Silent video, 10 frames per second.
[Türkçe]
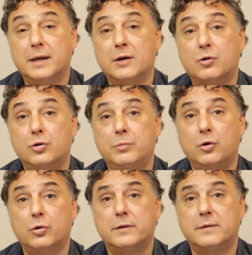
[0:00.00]
ekonomi
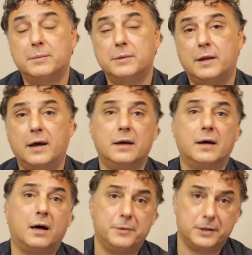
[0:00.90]
yönetimi de
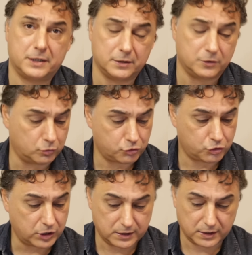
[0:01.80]
Amerika'da
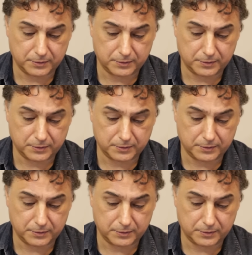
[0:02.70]
olacak.